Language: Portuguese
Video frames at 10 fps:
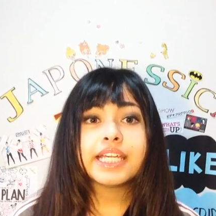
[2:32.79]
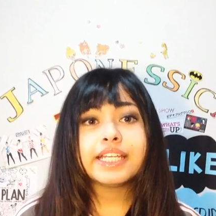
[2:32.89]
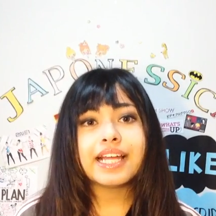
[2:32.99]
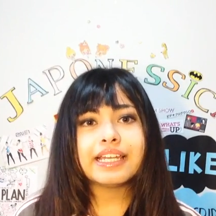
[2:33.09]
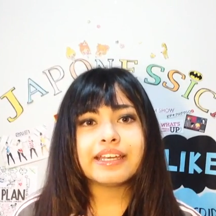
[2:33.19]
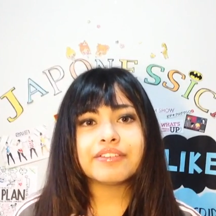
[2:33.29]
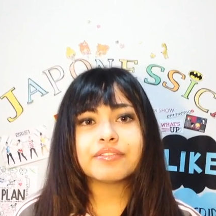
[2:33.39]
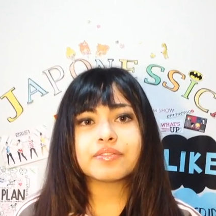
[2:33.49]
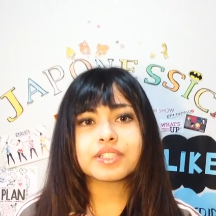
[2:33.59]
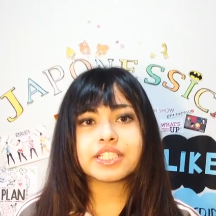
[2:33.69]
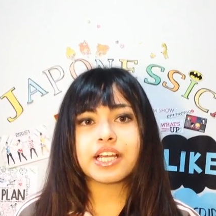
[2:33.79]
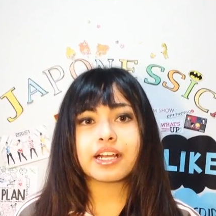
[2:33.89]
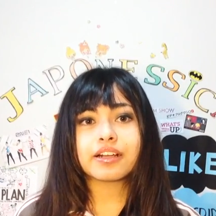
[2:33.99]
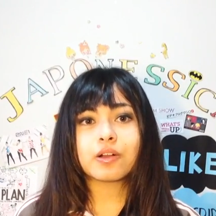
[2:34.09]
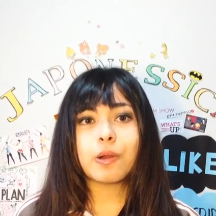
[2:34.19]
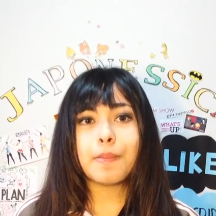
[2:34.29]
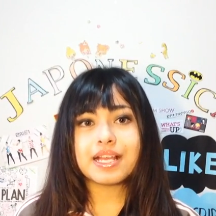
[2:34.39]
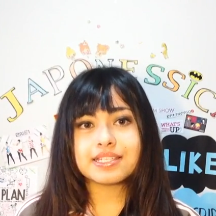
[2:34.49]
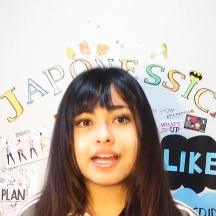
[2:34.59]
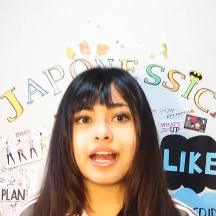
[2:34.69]
E dali você já
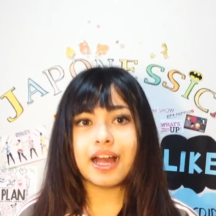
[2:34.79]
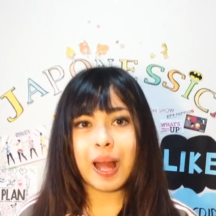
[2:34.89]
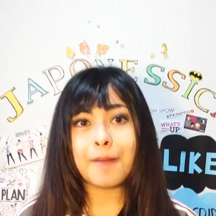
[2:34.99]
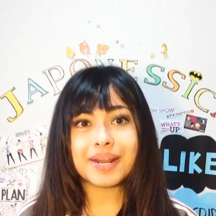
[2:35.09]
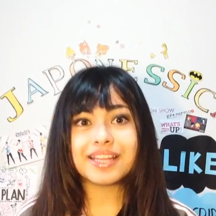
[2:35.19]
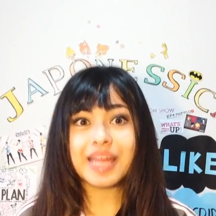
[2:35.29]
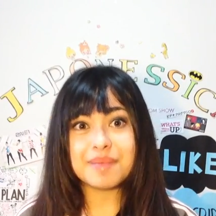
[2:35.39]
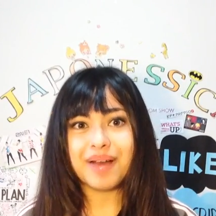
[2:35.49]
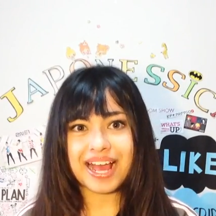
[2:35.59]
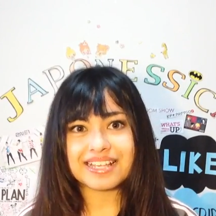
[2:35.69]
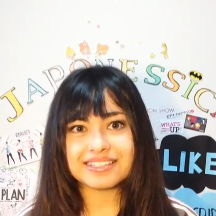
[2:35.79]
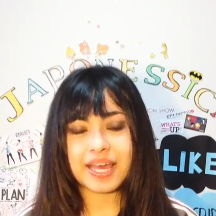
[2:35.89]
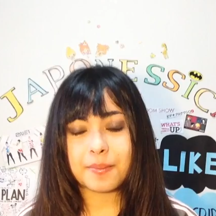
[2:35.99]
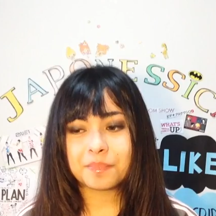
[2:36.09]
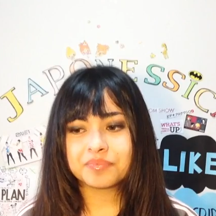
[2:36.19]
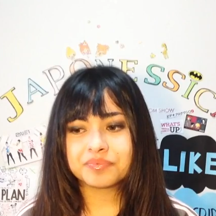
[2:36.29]
começa a aprender mais, né?